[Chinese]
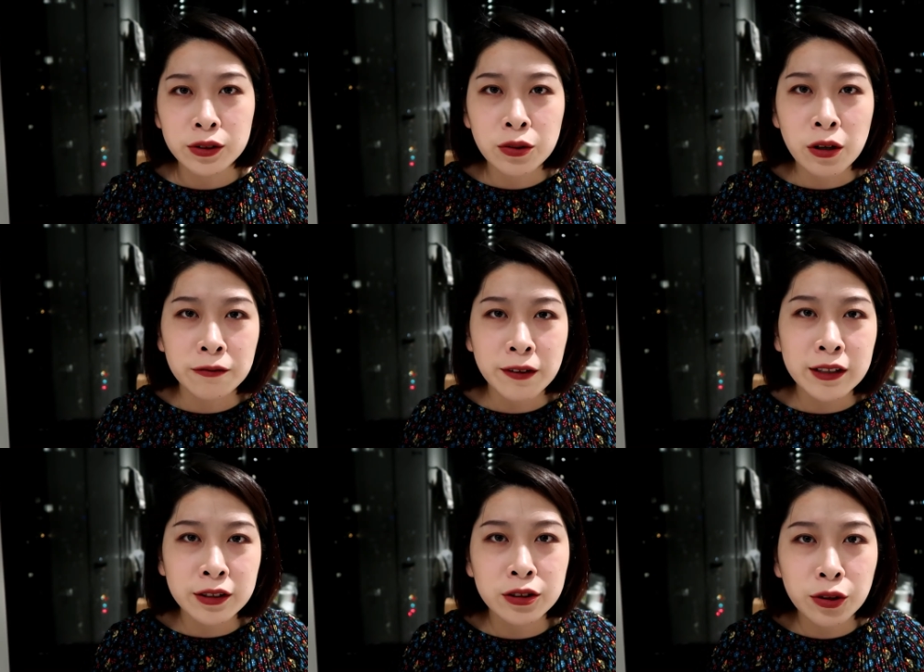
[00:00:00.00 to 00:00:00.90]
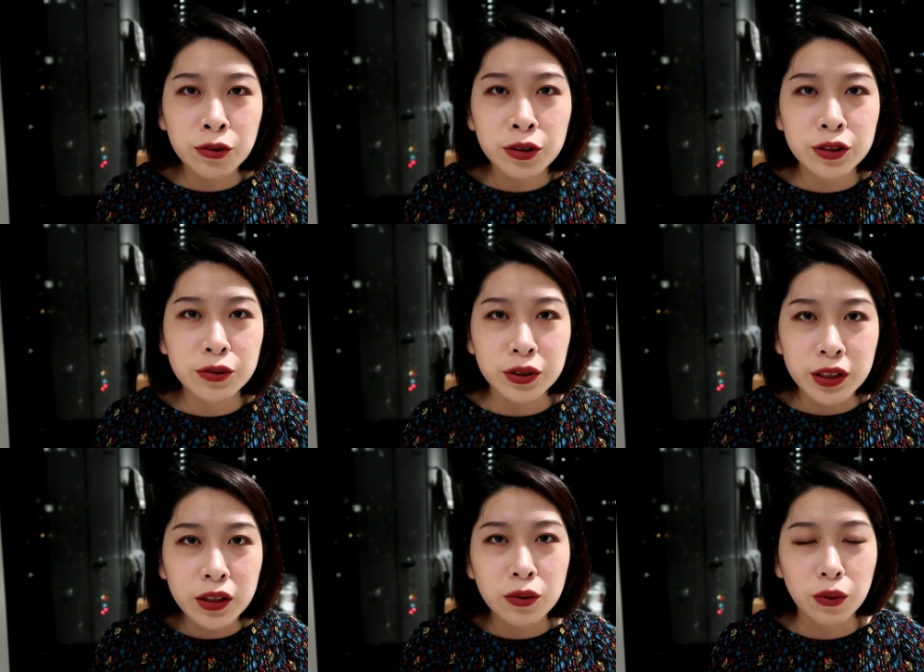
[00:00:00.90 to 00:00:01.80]
有点发馊了的那种
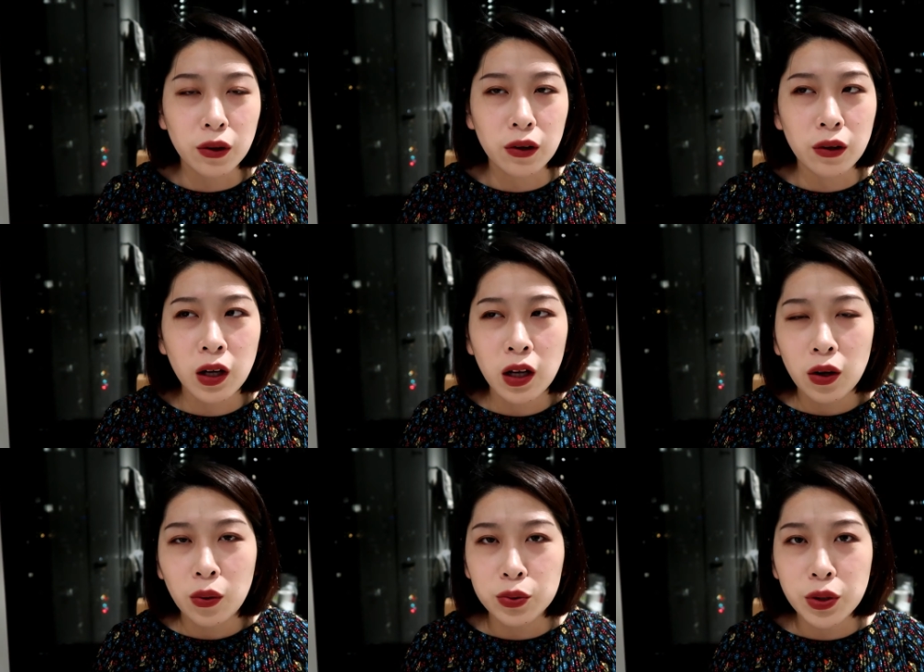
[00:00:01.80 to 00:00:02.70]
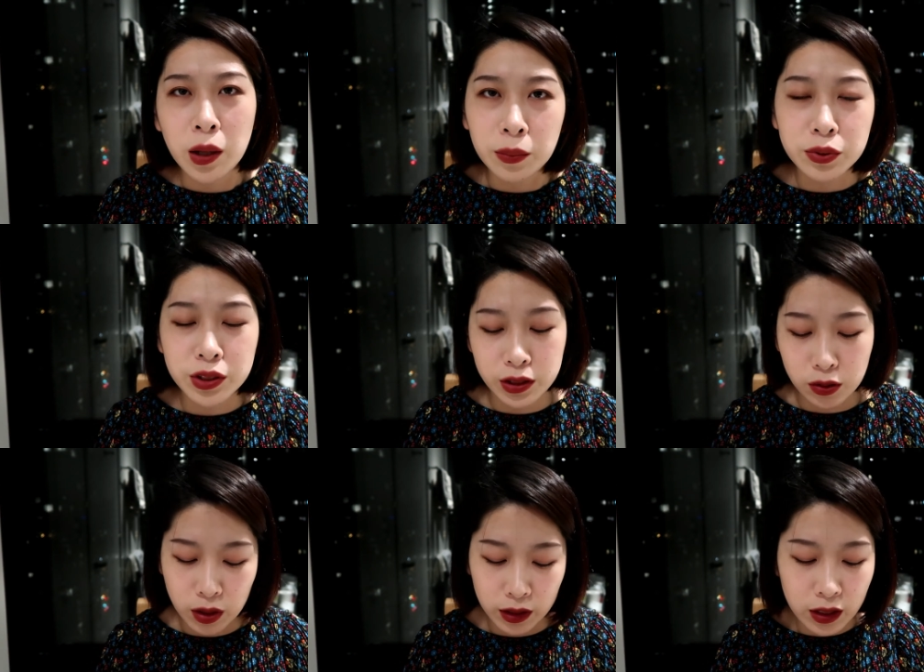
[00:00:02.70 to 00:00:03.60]
异味儿，我就很不喜
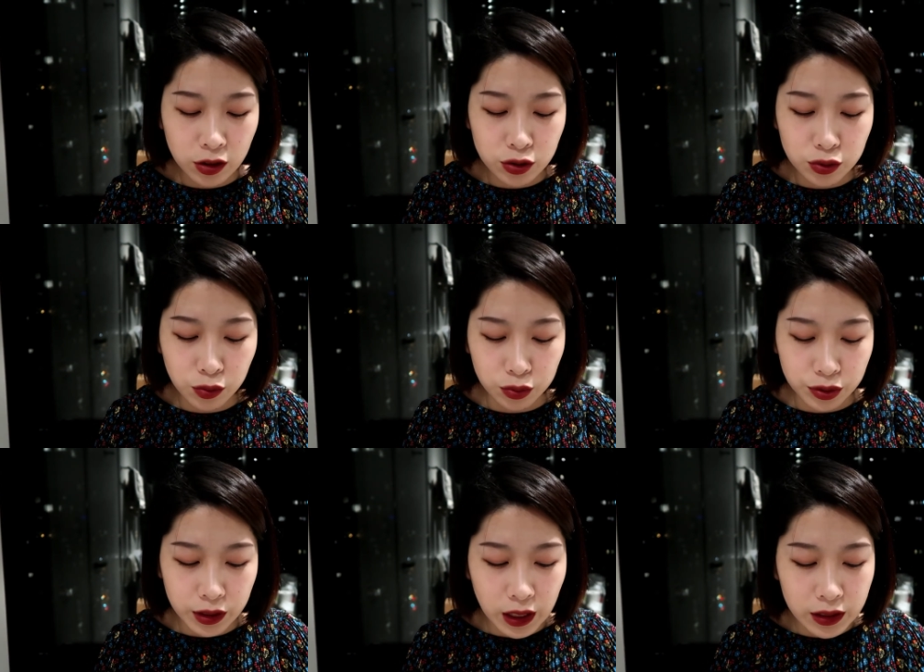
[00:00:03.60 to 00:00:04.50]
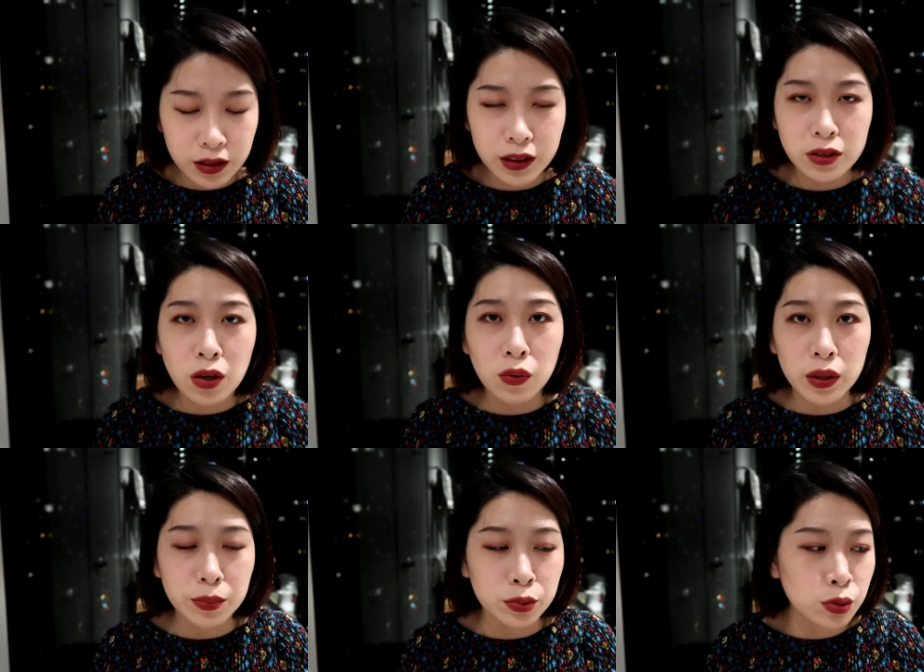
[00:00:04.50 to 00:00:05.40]
欢。但是就是我觉得它清洁效果
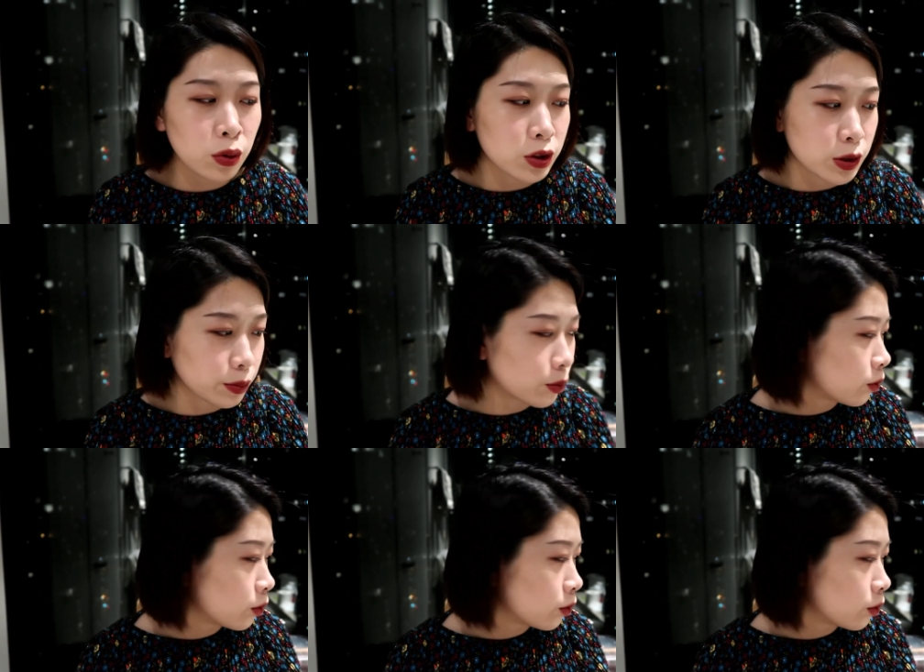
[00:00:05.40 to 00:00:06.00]
也不错，只不